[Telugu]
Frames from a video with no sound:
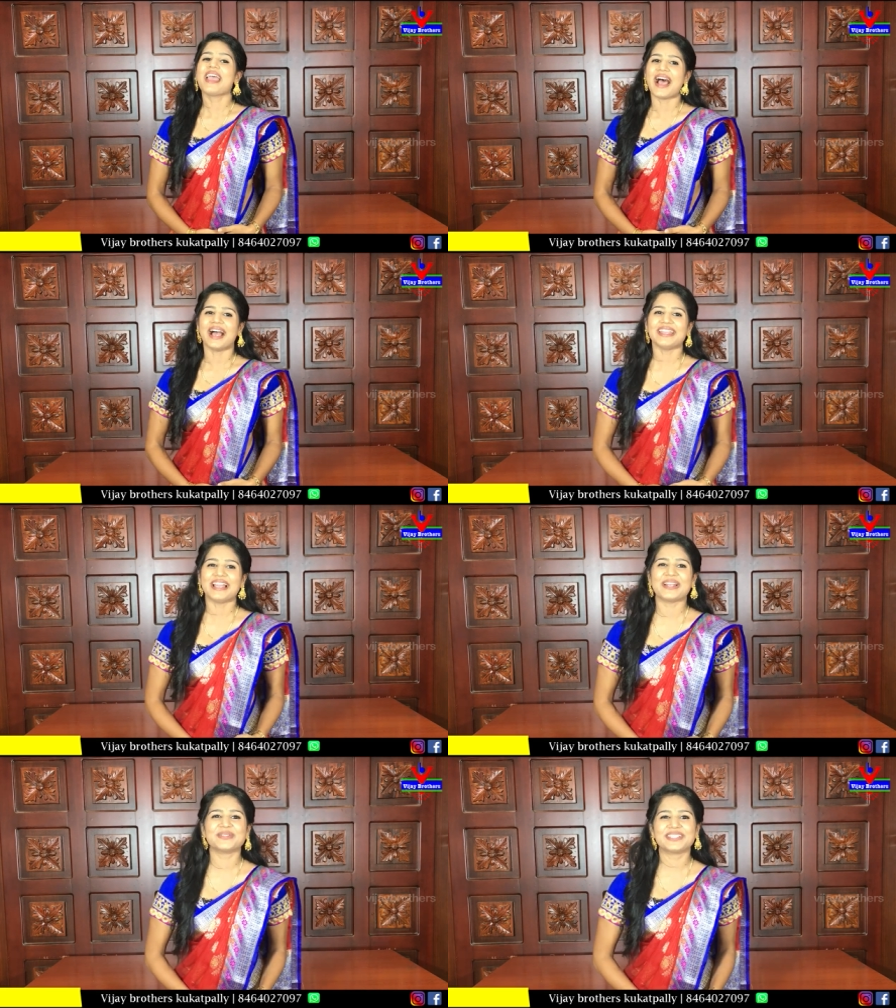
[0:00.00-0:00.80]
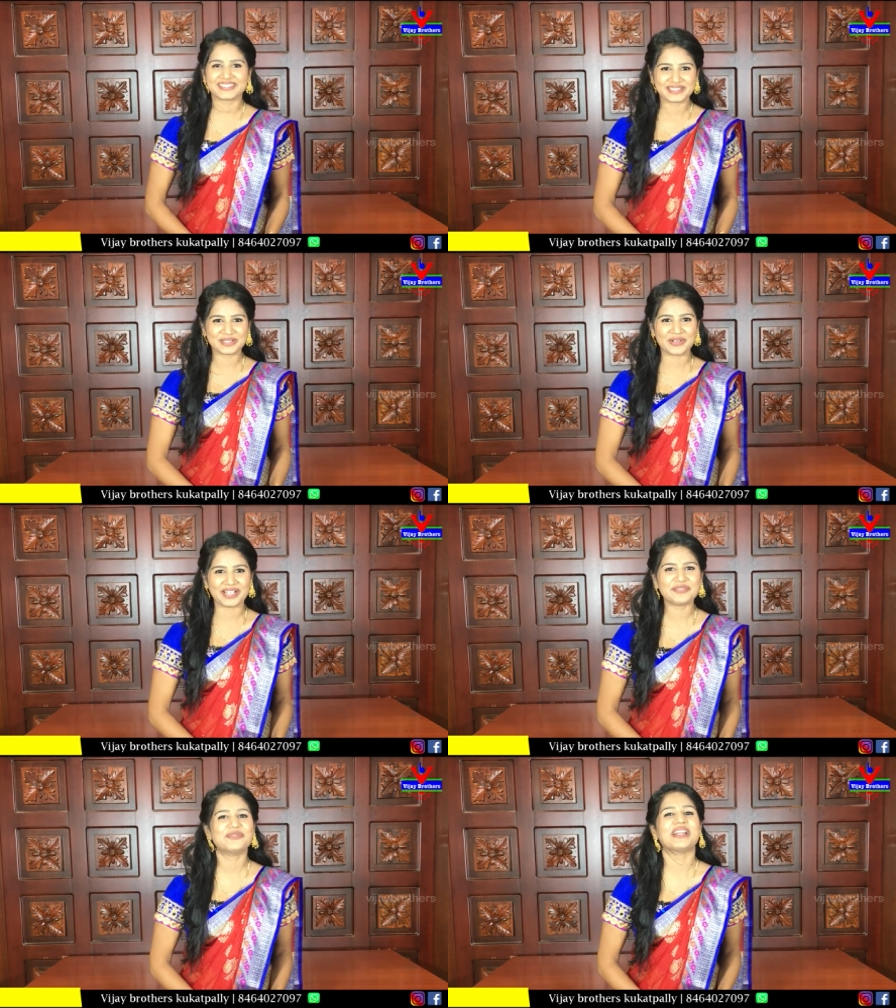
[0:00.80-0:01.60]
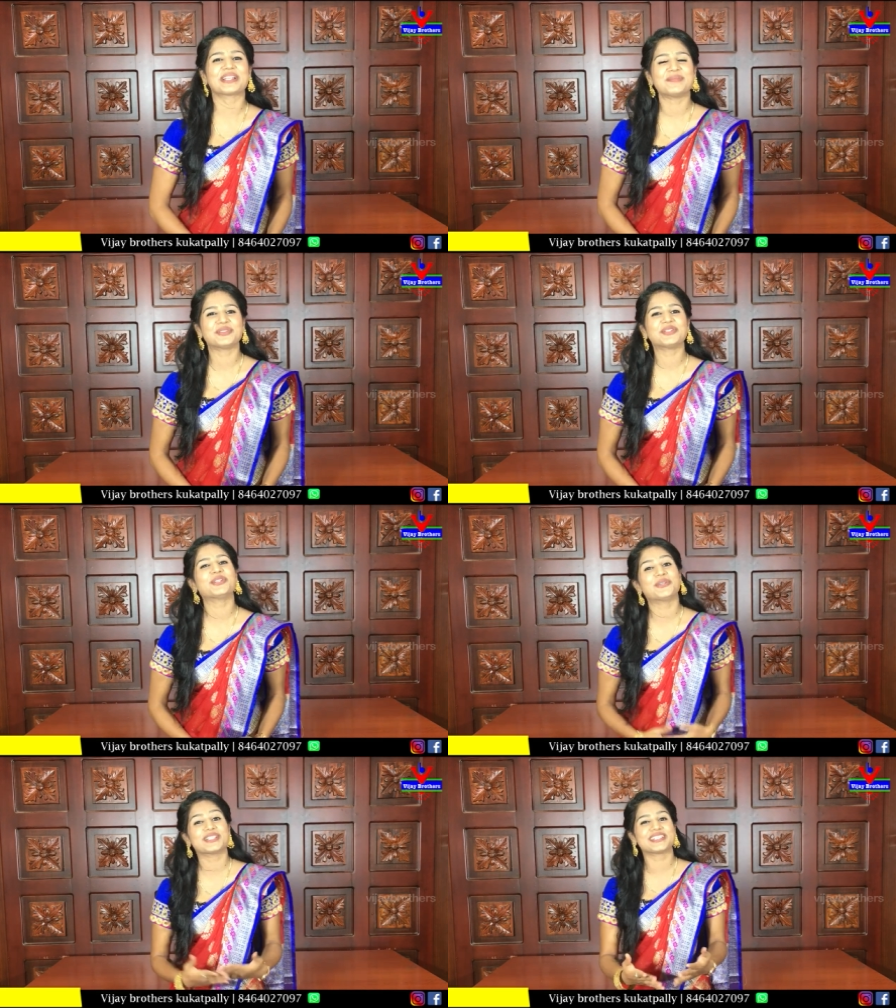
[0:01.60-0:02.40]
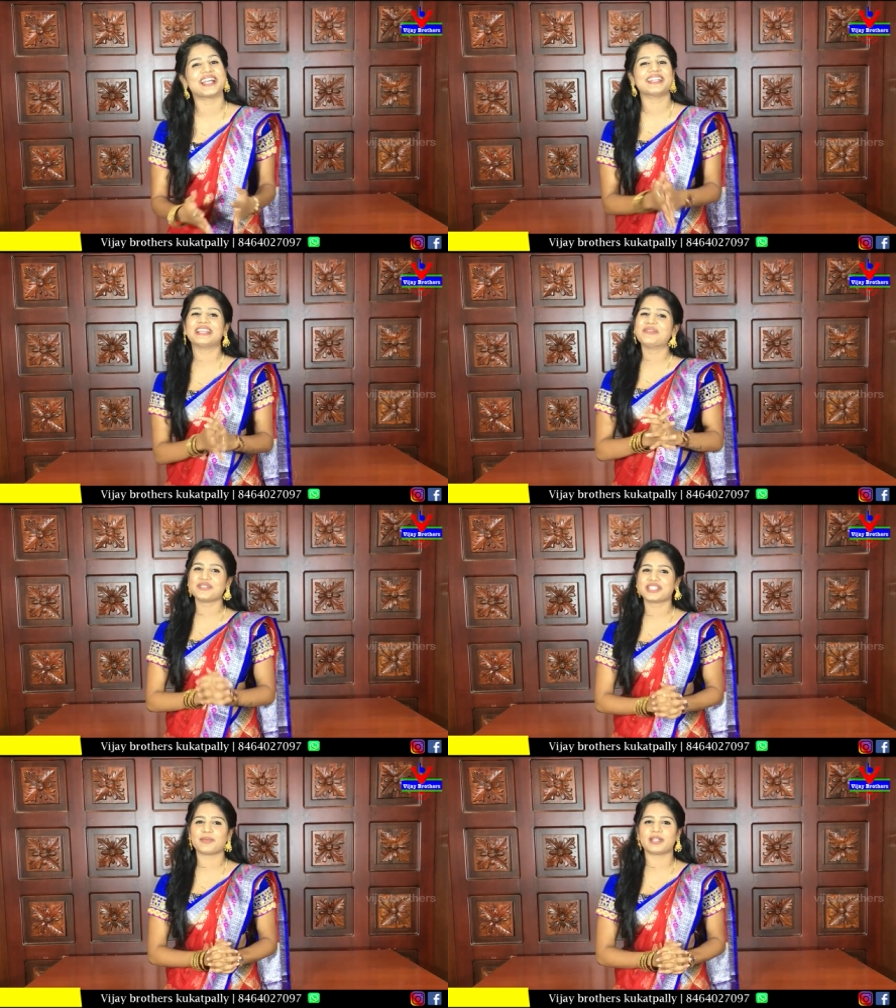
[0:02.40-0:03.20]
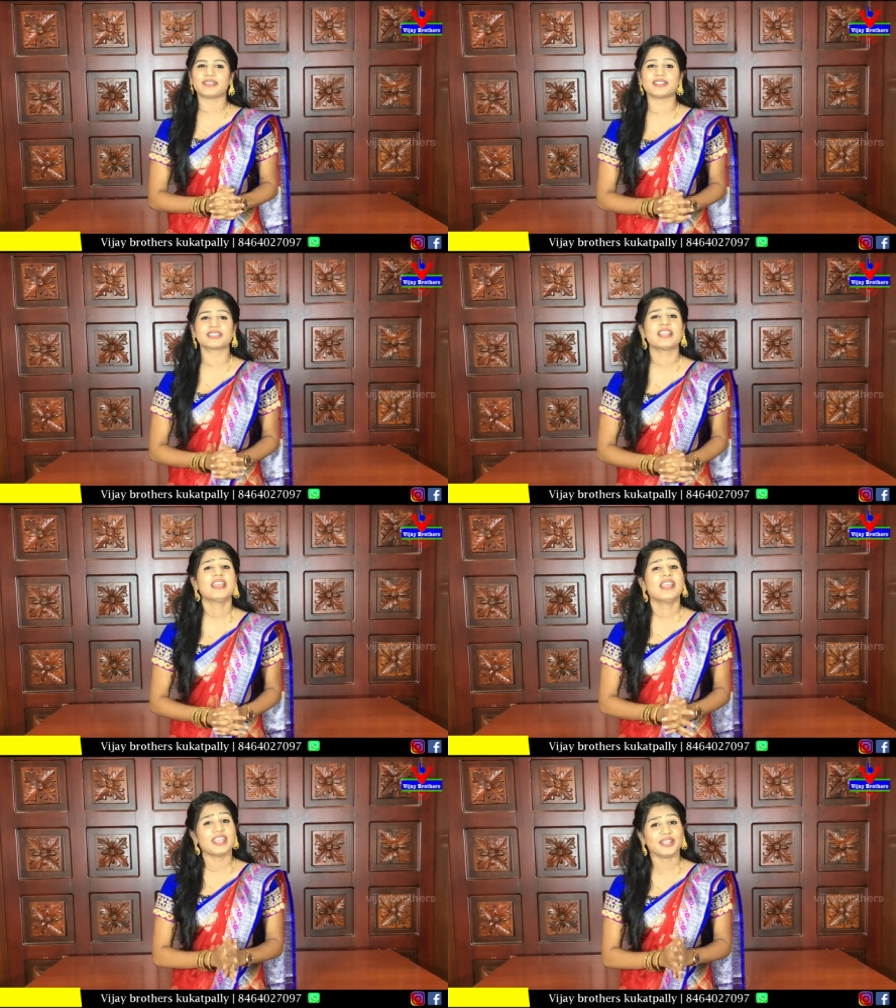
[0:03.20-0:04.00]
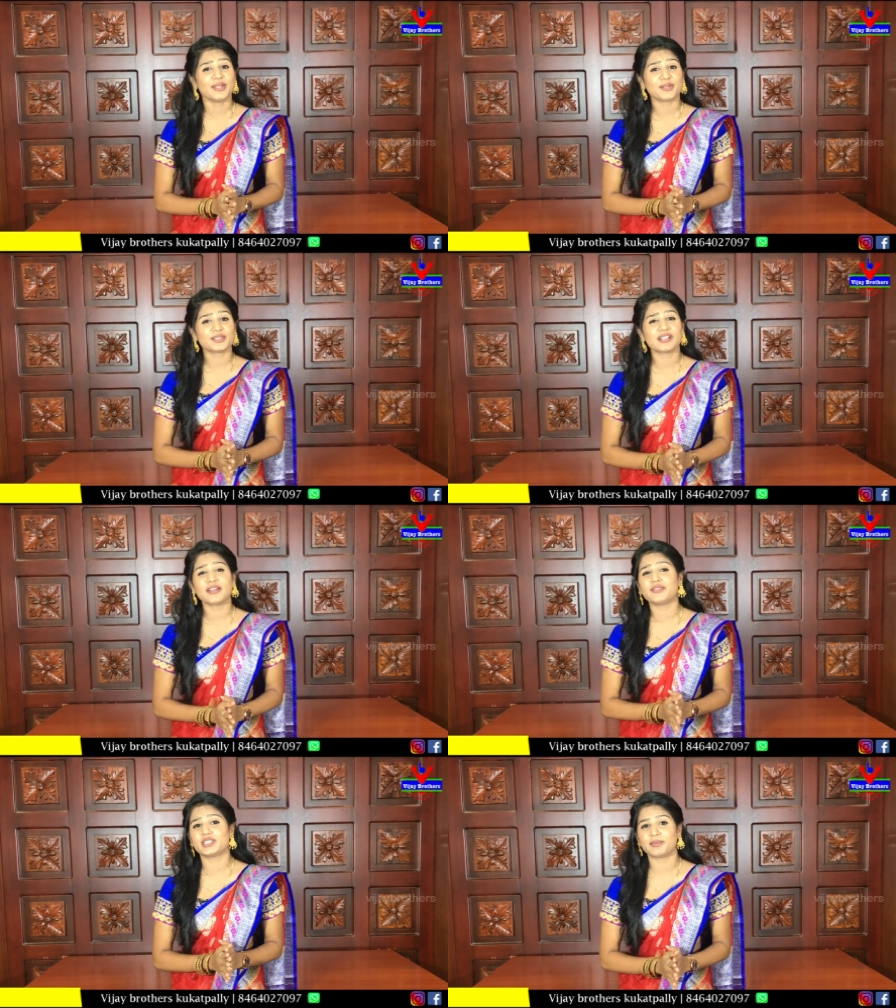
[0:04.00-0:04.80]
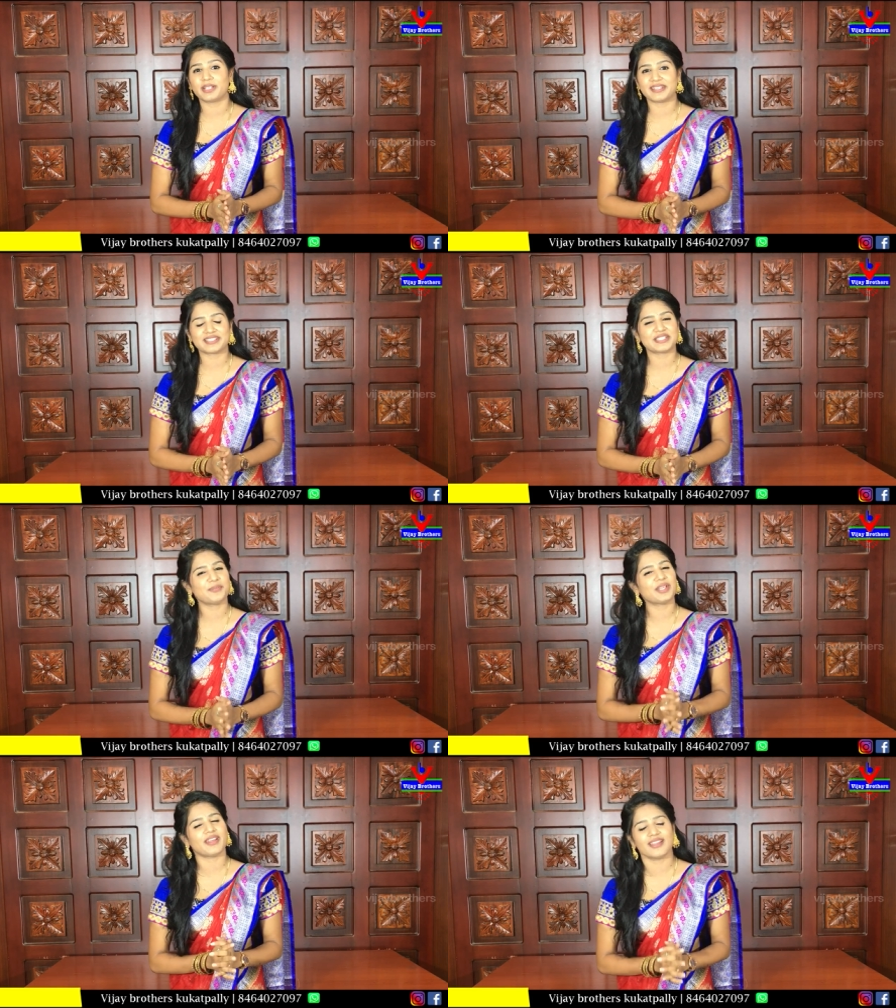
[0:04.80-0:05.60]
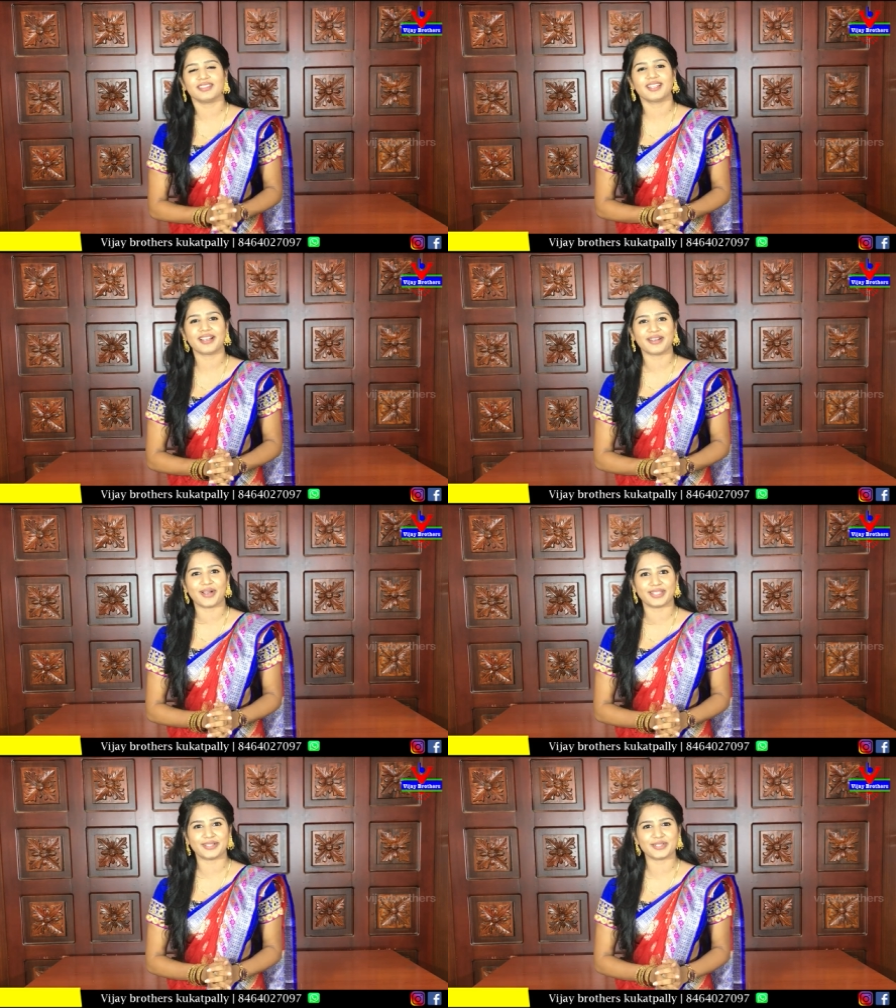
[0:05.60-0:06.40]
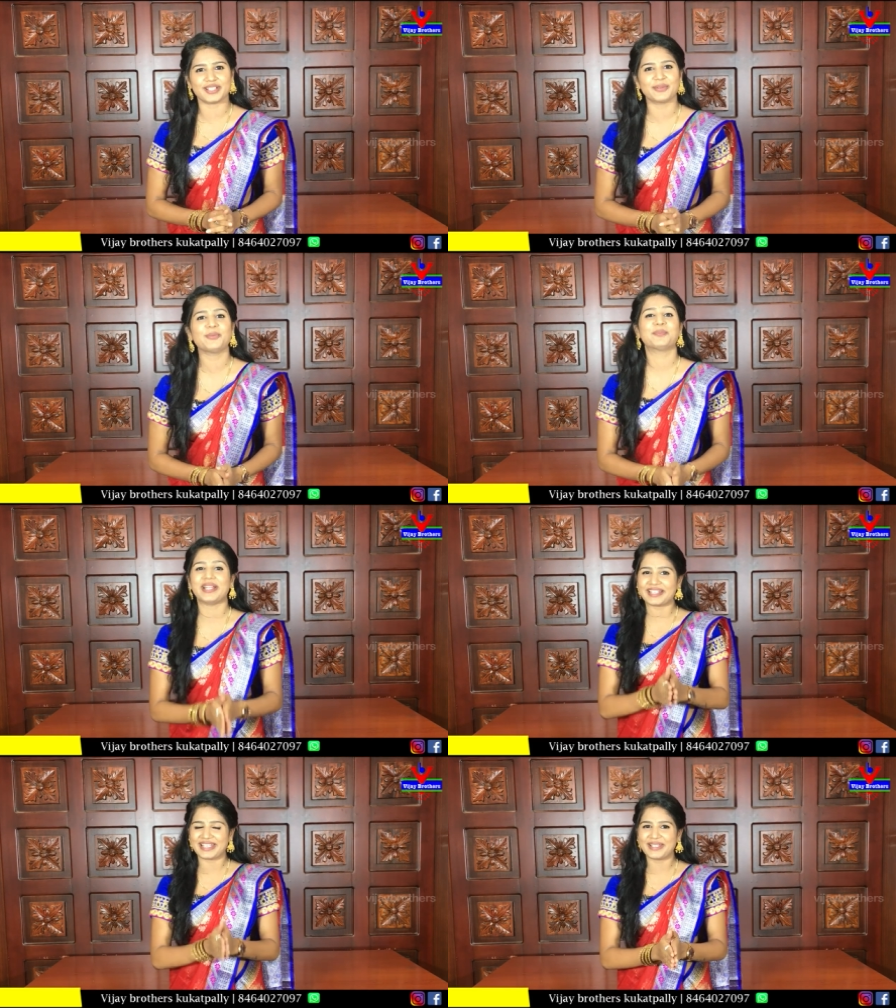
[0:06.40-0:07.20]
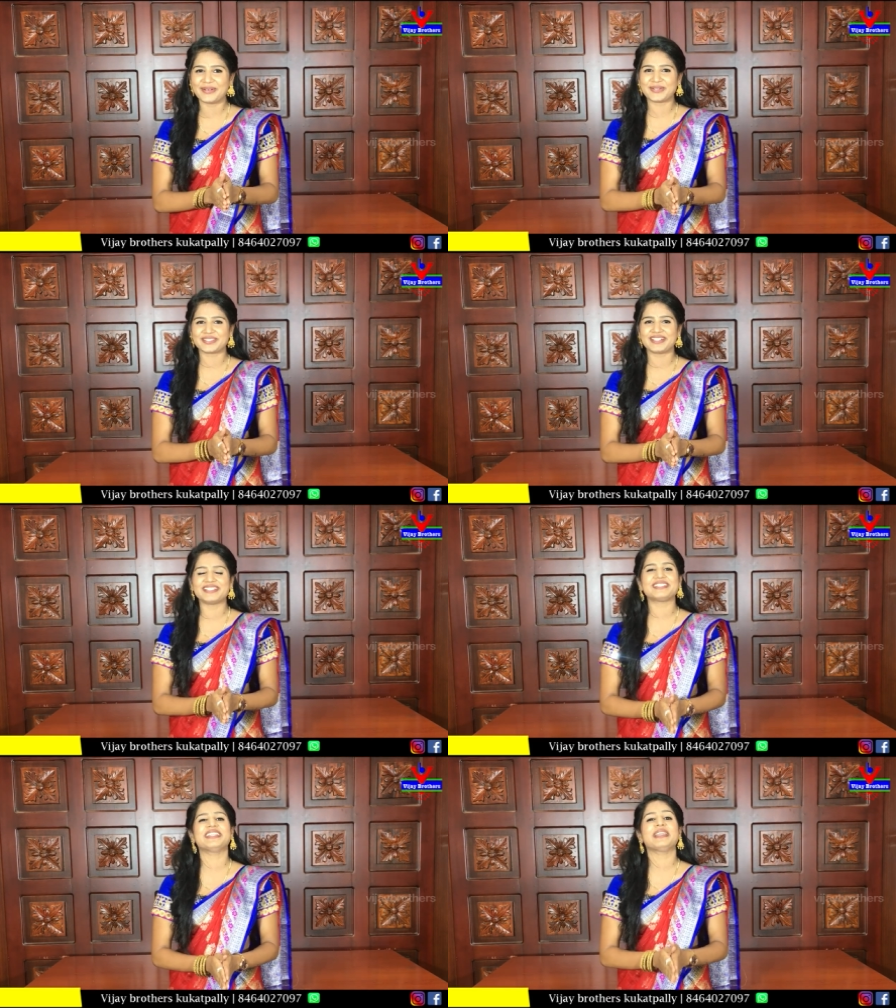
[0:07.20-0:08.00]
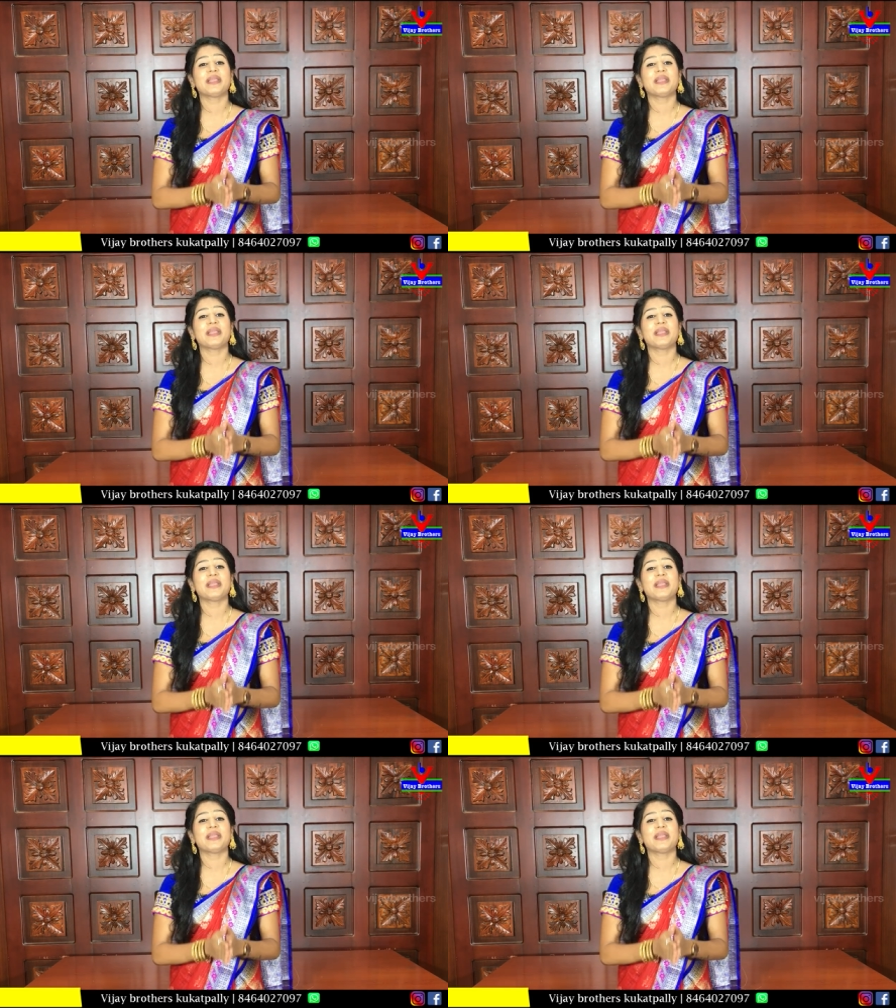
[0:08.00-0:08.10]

హాయ్ హలో దిస్ ఇస్ శివాని వెల్కమ్ టు యువర్ ఛానల్ విజయ్ బ్రదర్స్ ఇన్ని రోజులుగా విజయ్ బ్రదర్స్ని మీరు ఎంతగానో ఆదరించారు బట్ ఈ రోజు నుంచి